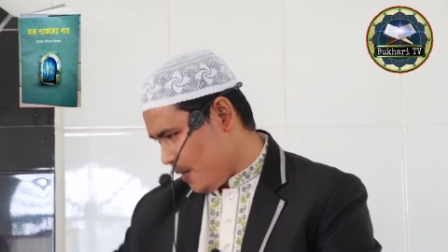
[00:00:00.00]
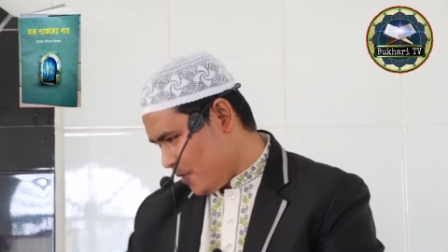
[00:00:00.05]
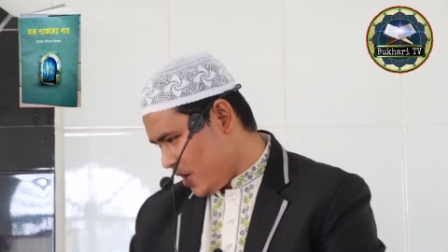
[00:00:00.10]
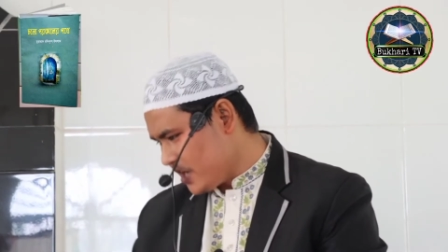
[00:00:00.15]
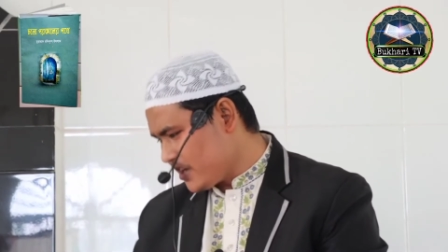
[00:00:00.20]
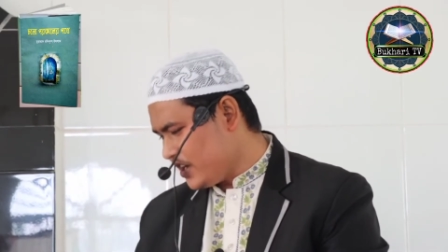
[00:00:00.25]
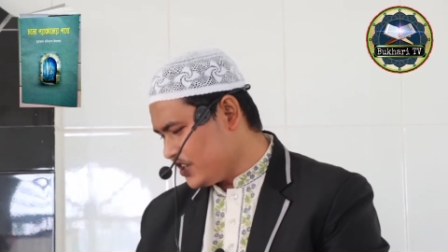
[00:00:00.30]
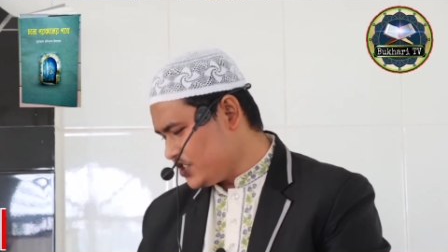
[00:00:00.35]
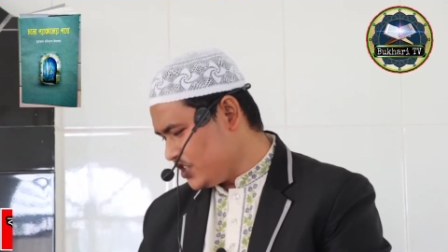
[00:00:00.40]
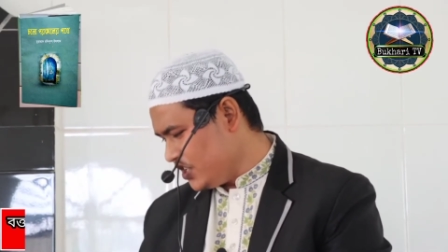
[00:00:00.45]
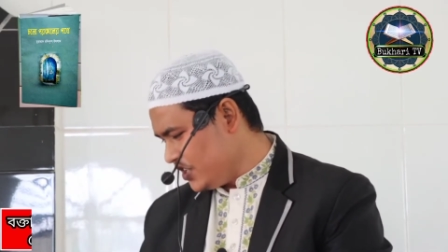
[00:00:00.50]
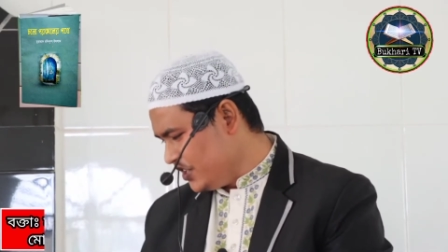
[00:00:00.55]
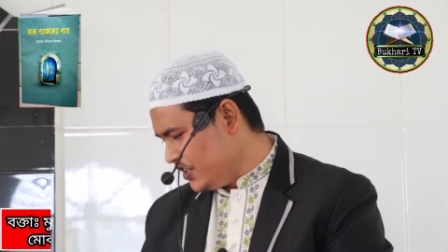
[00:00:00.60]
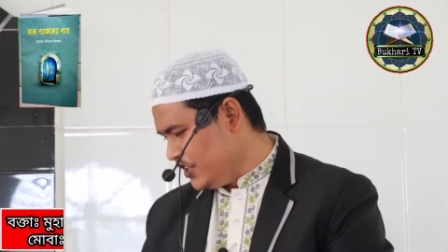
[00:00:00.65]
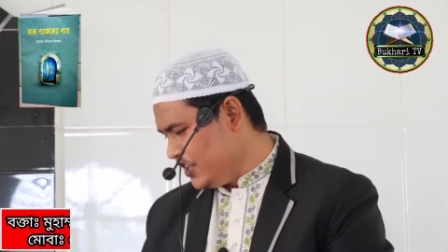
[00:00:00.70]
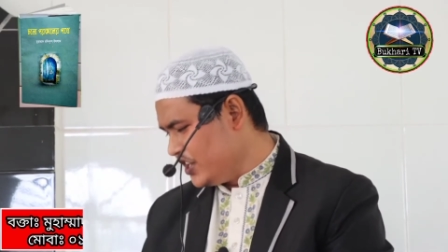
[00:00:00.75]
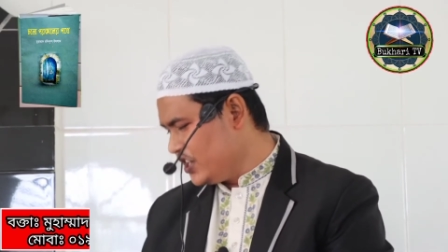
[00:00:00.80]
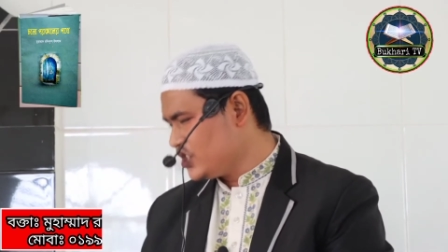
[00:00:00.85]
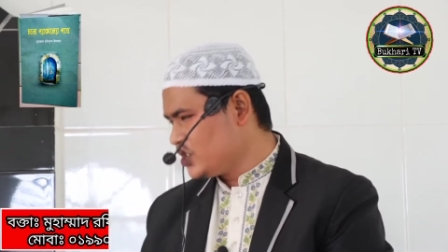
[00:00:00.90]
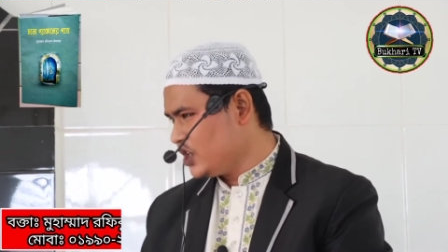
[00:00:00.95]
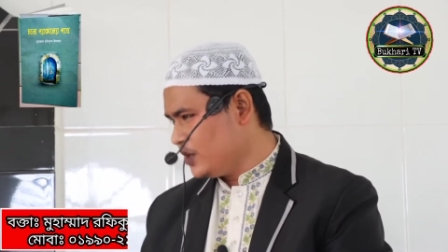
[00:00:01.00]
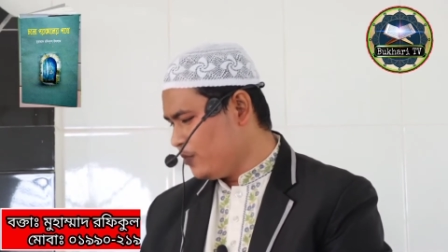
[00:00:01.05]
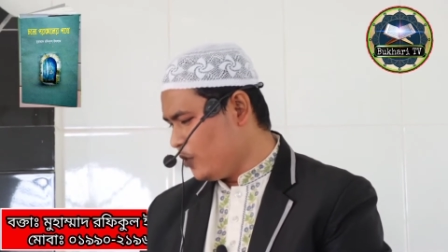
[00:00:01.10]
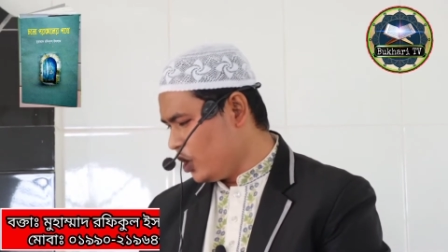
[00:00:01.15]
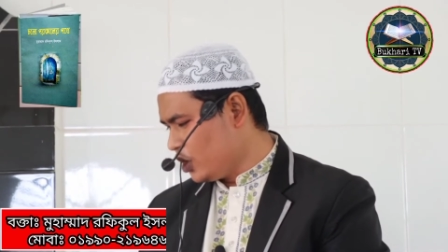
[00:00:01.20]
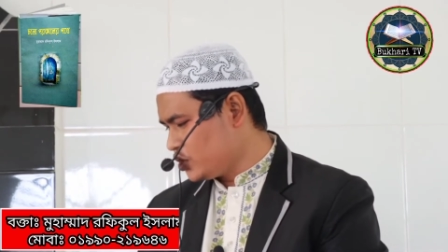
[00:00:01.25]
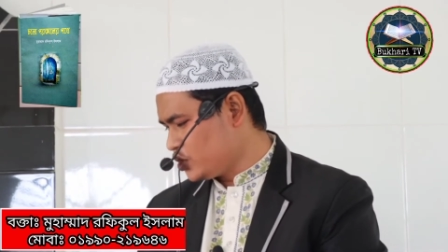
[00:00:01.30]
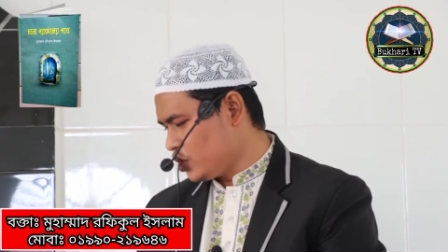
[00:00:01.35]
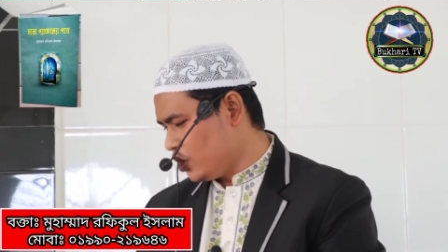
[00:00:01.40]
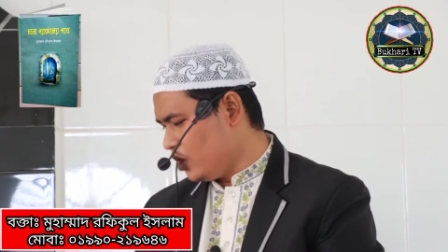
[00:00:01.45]
আমার কাছে নিয়ে এসে
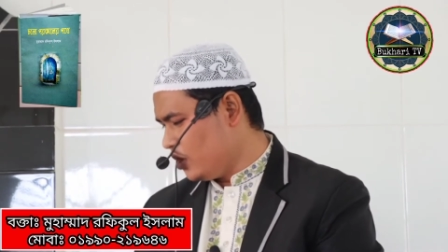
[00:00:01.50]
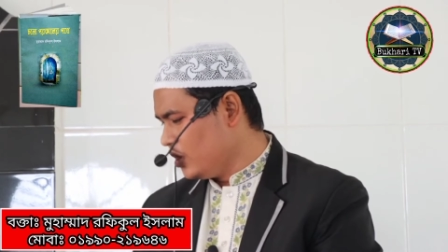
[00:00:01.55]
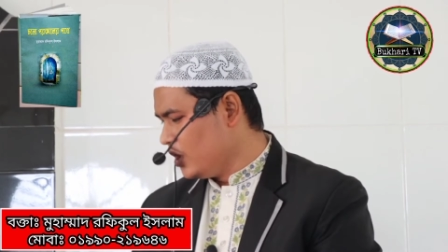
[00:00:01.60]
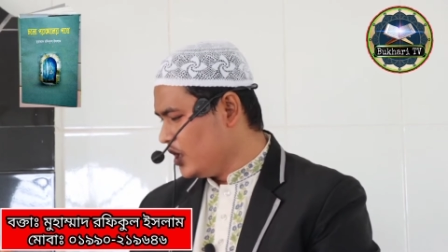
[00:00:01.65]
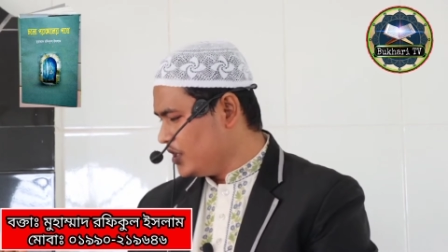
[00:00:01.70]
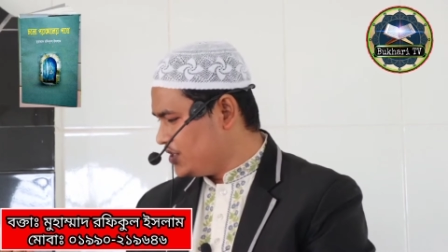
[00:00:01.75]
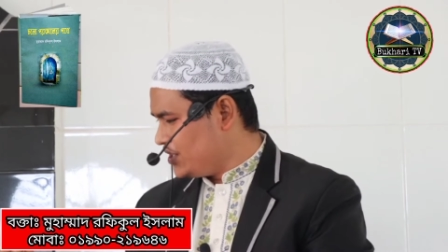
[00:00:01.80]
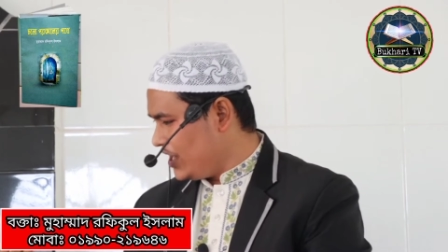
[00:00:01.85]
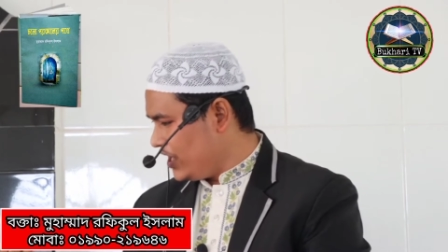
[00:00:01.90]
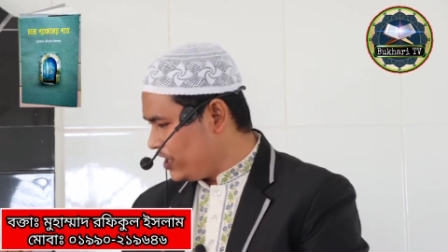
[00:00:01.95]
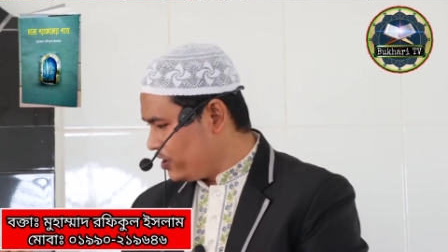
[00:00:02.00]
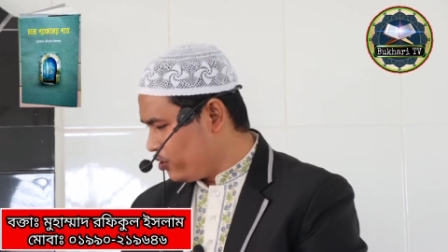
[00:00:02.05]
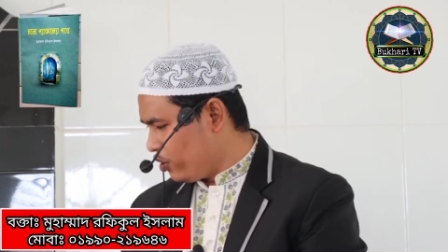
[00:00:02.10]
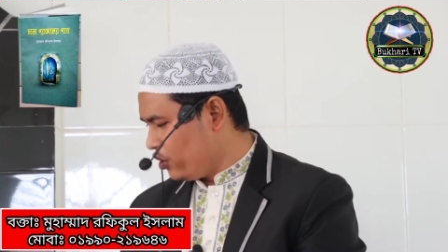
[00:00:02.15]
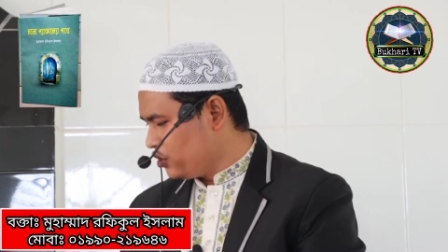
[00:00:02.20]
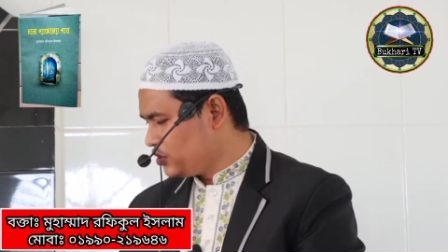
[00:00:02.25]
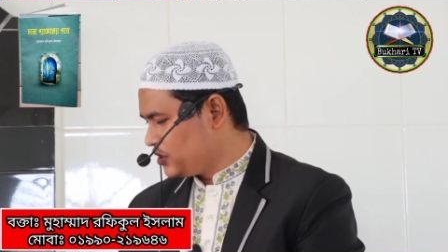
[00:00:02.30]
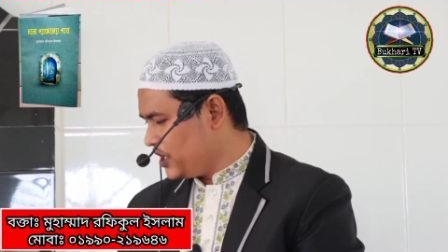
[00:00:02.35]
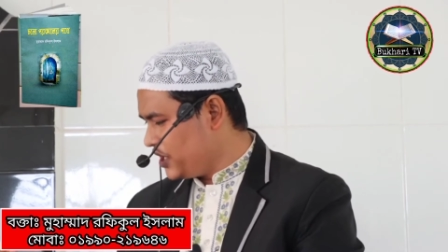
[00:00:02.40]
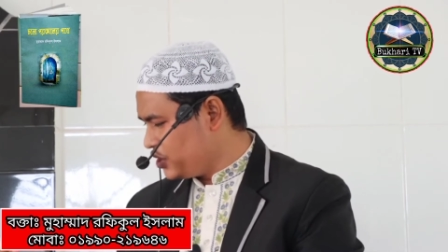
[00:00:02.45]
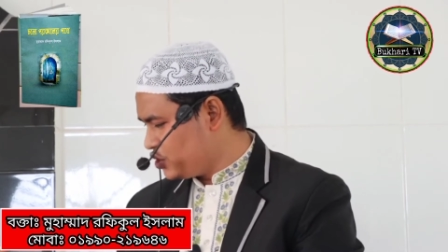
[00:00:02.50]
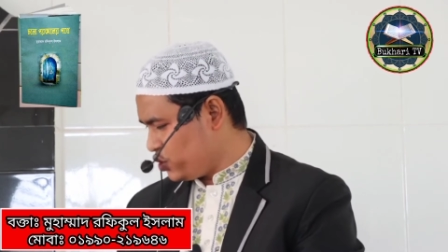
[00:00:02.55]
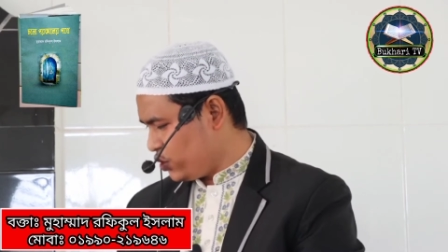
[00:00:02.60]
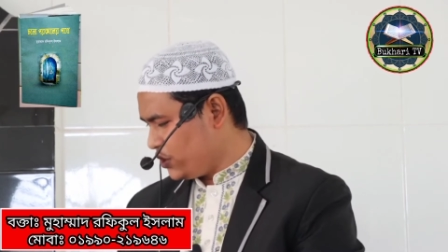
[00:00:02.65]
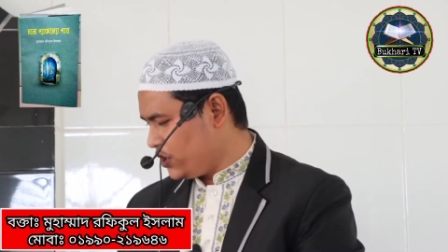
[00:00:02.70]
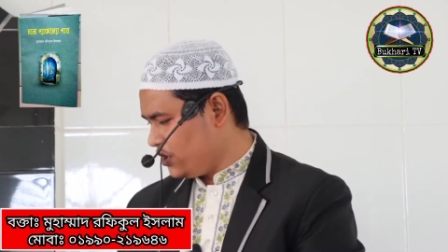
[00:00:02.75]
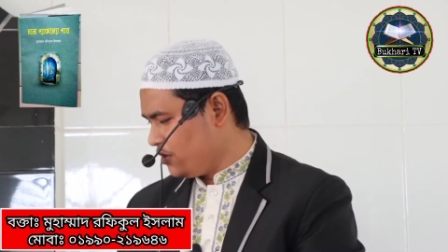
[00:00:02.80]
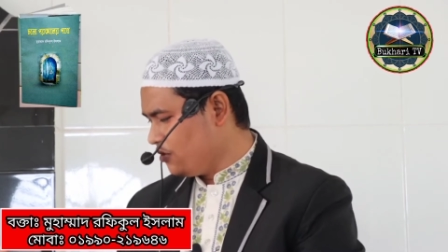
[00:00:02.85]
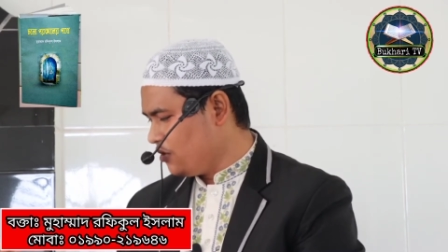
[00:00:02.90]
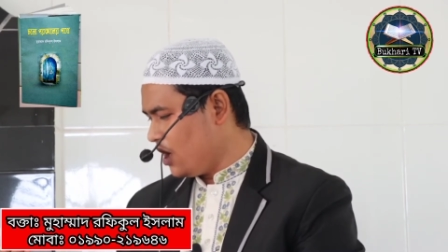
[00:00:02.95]
বলছো যে এই গ্রন্থের
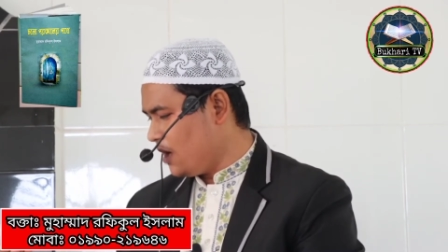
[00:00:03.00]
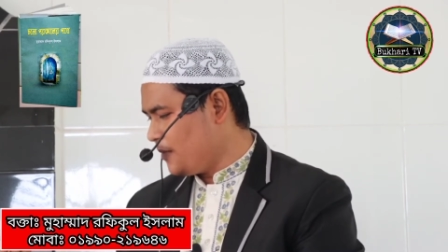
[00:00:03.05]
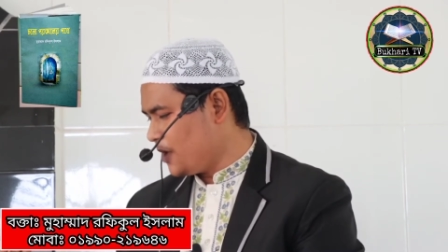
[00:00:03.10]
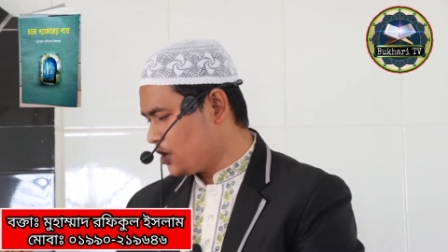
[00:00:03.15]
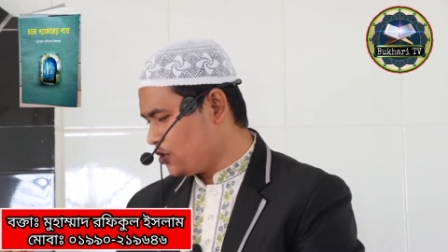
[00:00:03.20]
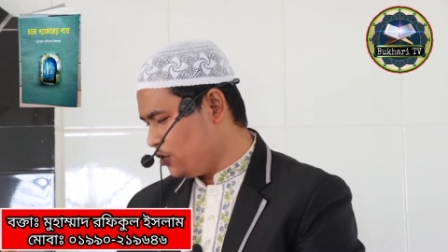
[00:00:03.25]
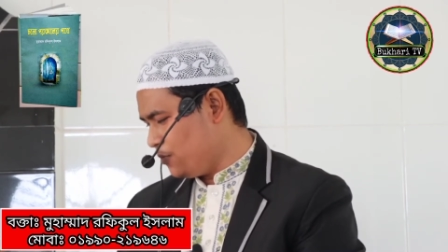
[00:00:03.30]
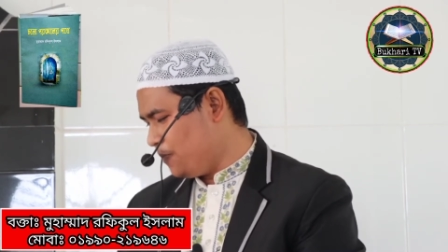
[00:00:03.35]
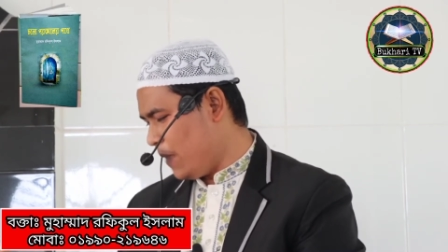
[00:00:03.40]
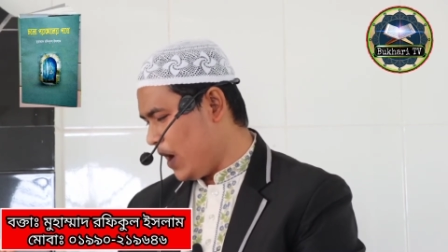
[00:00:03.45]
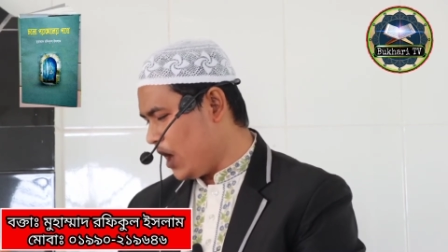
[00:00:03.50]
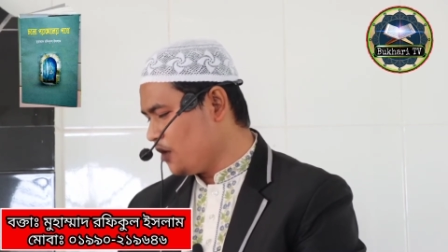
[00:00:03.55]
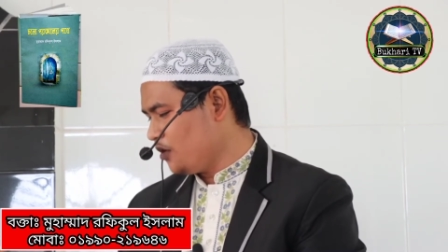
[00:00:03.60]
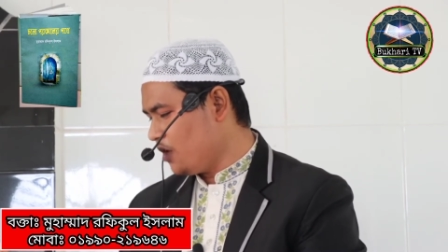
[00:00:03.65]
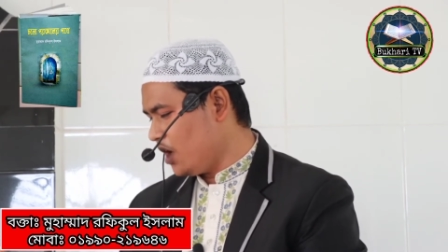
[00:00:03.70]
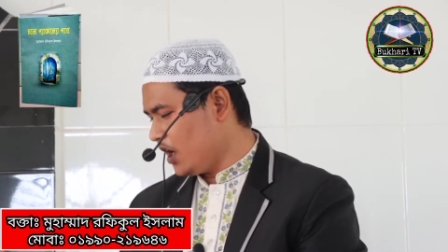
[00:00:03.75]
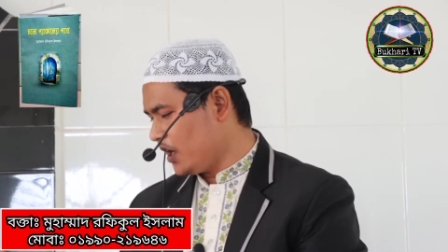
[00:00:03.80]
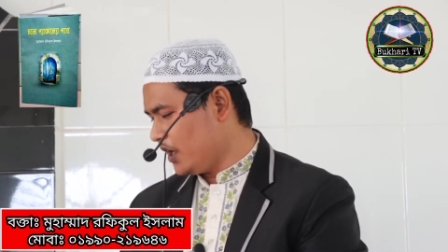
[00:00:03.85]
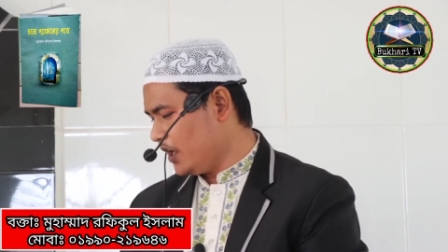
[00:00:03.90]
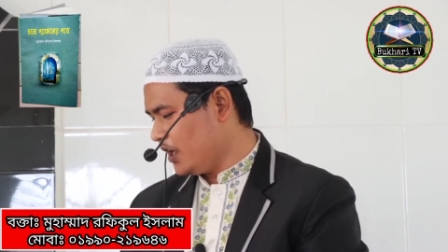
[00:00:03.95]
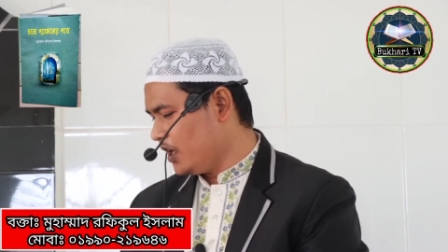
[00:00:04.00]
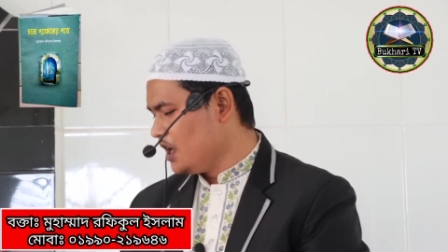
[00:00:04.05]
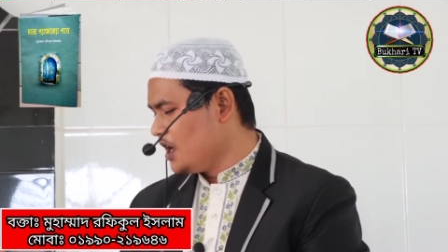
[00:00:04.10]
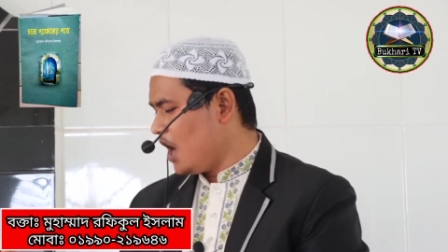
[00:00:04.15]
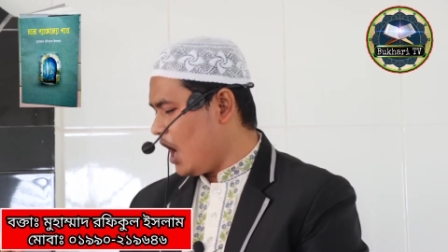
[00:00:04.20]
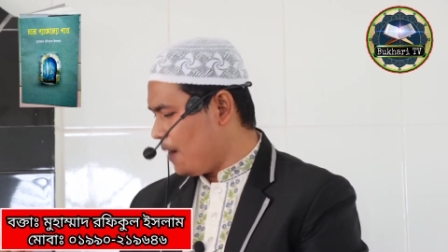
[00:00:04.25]
চটিগুলো আমার খুব ভালো লাগে